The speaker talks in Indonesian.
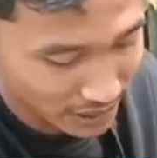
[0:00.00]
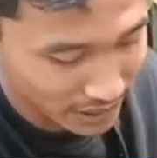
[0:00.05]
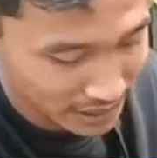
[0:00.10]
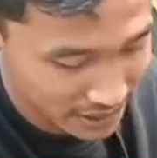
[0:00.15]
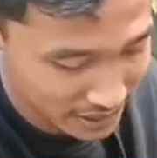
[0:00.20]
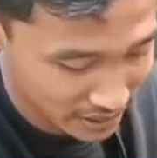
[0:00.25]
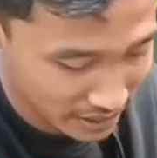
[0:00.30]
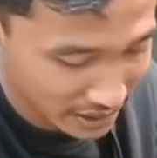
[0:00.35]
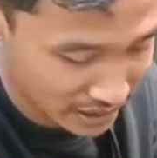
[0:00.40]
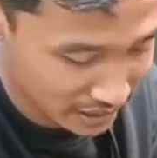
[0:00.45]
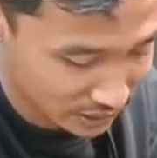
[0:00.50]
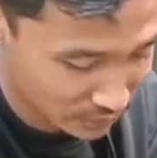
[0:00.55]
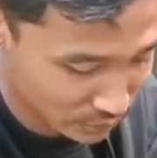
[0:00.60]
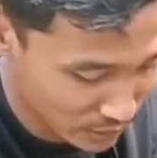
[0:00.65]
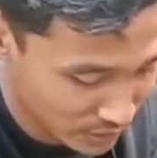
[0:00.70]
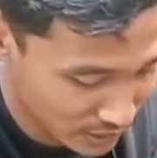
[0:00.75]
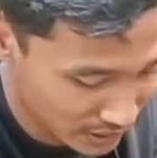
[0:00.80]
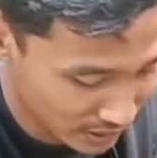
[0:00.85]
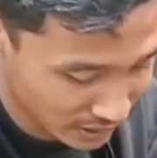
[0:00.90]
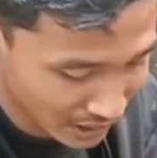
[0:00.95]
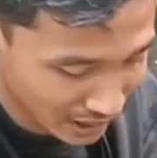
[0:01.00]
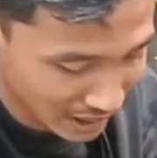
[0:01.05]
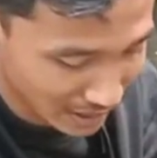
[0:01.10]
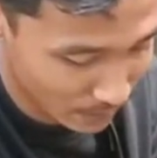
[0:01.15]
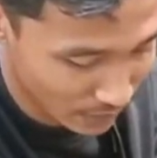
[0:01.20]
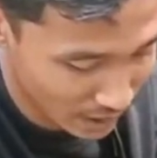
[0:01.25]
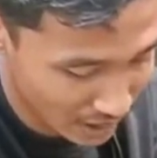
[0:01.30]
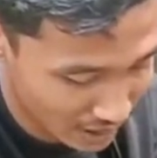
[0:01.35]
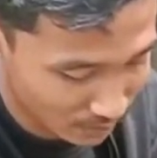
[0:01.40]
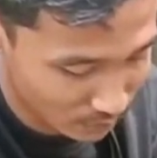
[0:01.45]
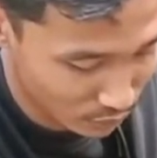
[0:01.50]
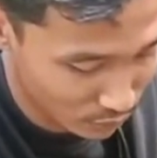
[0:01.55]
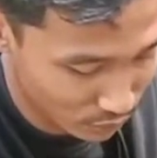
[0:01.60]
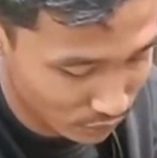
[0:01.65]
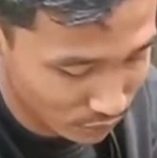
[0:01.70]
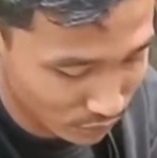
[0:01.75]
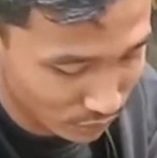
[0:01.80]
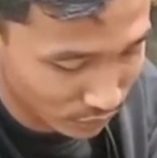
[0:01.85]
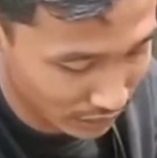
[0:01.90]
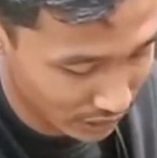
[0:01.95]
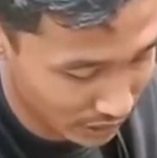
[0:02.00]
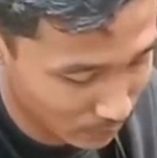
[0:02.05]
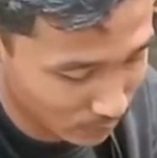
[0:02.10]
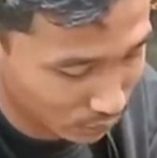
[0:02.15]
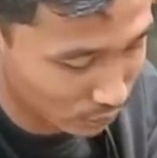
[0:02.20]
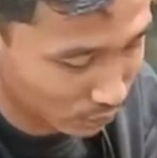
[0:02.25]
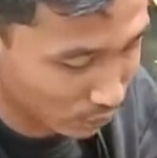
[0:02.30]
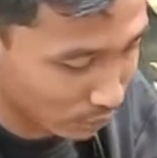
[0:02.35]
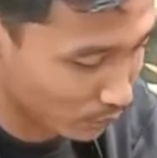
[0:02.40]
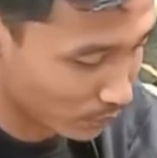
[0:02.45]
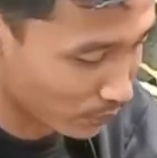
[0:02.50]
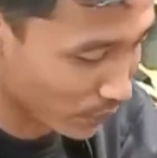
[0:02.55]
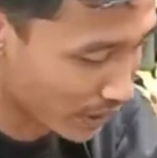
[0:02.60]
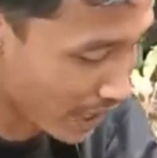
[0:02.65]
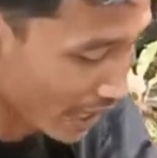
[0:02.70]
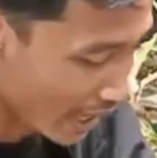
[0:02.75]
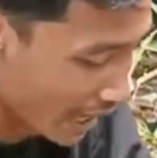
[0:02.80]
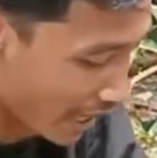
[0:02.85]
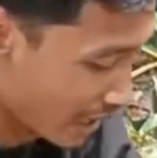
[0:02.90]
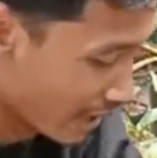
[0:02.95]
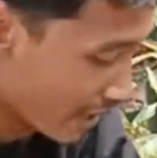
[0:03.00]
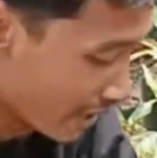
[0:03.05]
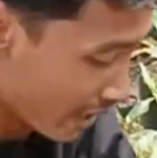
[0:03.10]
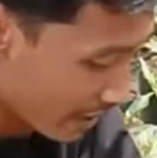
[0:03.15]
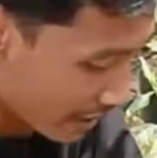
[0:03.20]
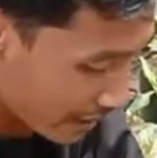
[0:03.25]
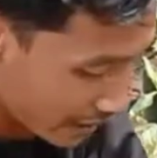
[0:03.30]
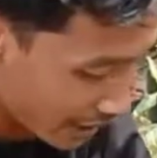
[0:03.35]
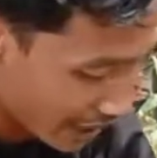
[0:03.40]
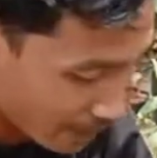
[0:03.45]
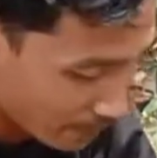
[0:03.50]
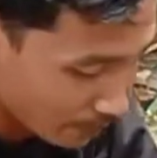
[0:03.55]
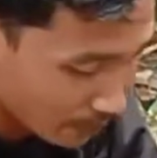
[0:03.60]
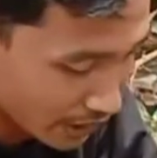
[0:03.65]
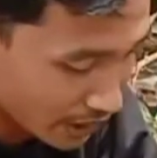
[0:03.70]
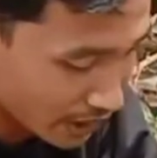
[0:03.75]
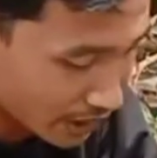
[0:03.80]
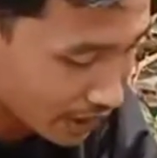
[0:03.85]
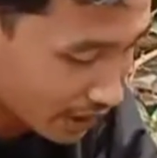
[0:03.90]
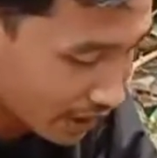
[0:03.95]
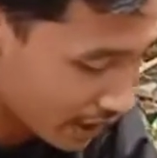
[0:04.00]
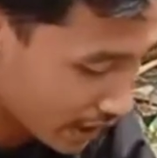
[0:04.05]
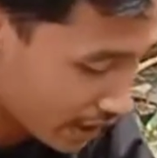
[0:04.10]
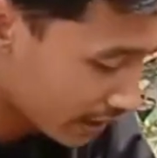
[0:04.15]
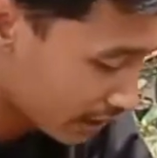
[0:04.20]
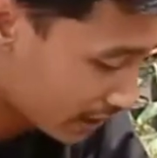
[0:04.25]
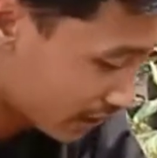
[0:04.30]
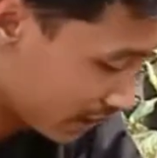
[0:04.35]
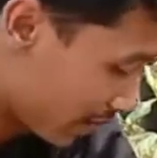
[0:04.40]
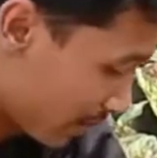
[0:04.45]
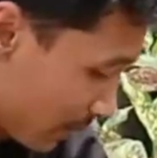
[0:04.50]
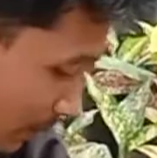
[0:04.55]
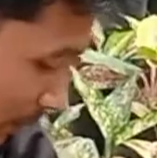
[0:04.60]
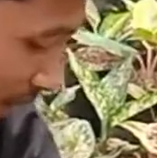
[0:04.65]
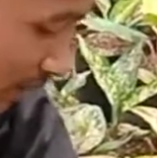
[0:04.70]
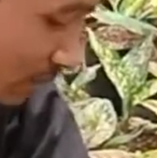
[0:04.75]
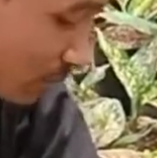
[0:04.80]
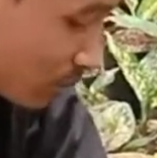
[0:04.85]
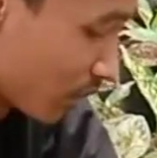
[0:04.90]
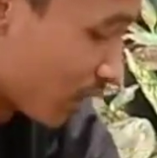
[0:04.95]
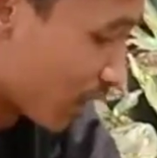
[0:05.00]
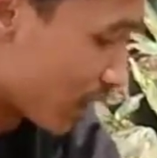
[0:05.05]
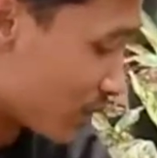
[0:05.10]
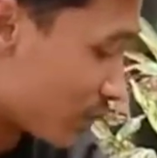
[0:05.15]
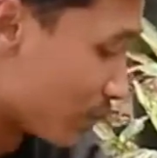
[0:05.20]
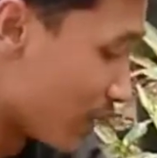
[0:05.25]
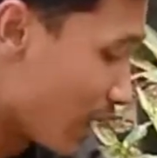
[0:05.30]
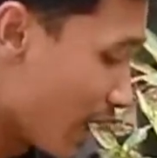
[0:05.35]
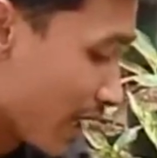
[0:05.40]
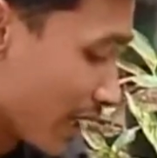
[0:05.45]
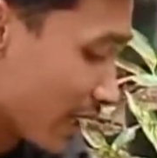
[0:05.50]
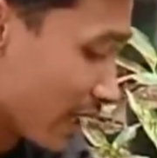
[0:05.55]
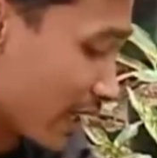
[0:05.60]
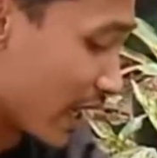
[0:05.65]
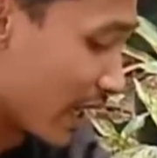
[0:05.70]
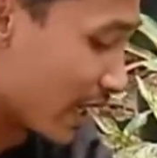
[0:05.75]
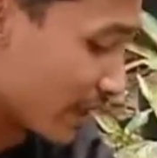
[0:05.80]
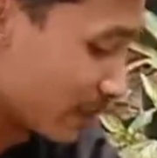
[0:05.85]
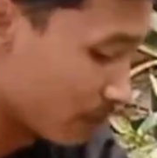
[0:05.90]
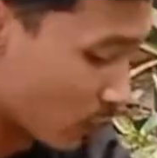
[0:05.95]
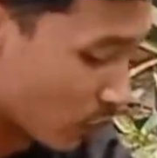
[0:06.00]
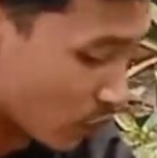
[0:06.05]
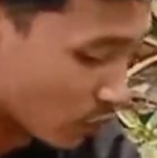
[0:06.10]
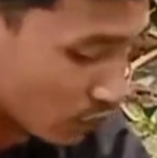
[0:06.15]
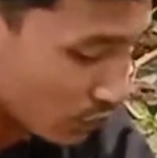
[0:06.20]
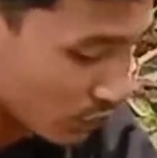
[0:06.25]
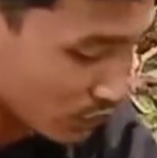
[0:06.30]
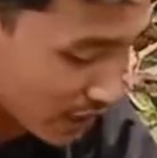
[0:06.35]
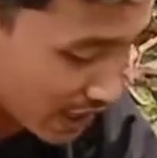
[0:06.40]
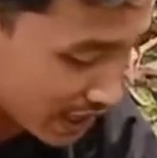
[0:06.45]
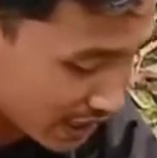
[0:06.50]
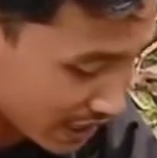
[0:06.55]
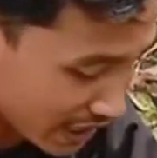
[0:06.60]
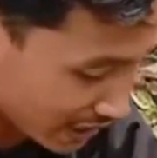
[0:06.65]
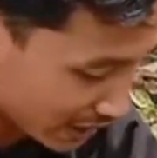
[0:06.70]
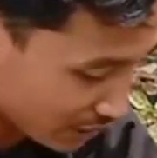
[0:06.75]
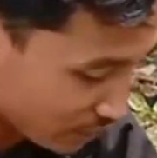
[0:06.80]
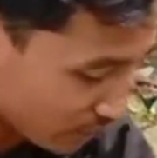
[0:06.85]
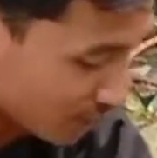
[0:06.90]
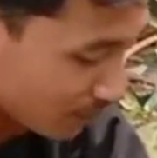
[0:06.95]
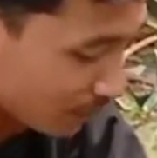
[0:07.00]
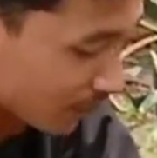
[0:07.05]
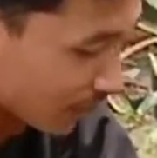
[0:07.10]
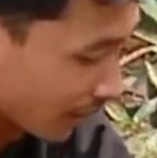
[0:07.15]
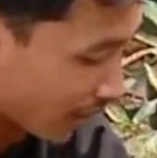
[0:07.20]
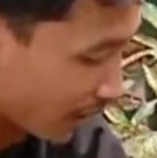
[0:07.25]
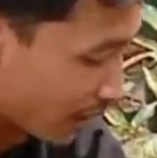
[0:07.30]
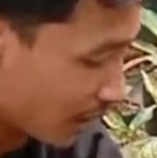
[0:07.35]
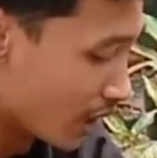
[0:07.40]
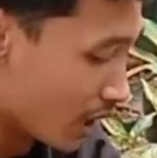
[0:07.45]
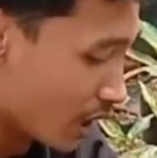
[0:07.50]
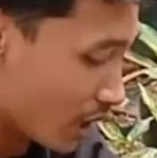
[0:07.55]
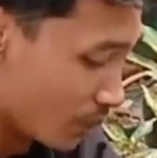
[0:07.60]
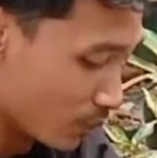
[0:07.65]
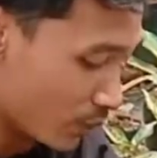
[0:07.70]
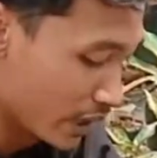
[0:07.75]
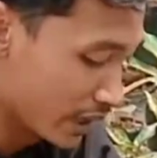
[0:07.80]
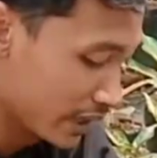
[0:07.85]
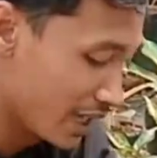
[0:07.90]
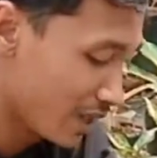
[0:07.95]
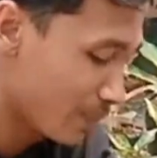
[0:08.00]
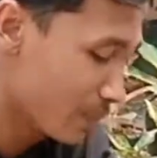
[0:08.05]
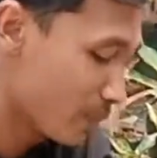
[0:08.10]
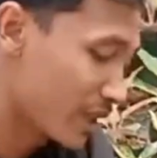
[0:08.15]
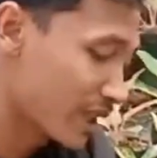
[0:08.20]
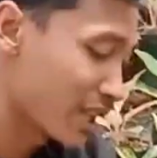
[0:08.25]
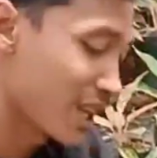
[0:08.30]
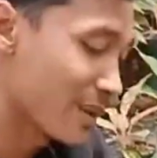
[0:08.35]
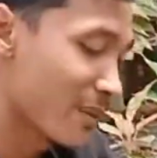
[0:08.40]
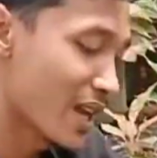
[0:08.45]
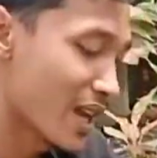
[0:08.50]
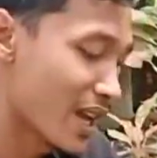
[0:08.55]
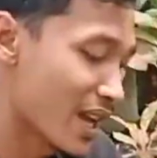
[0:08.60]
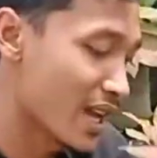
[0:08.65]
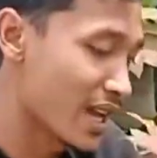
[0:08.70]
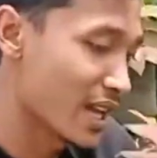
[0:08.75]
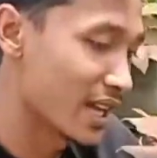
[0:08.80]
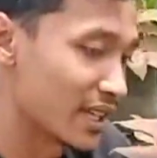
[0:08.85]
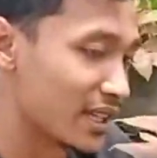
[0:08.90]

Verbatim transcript: Rp180.000 dapat 4 bunga juga dan bonusnya satu ya Bunda buat yang pertama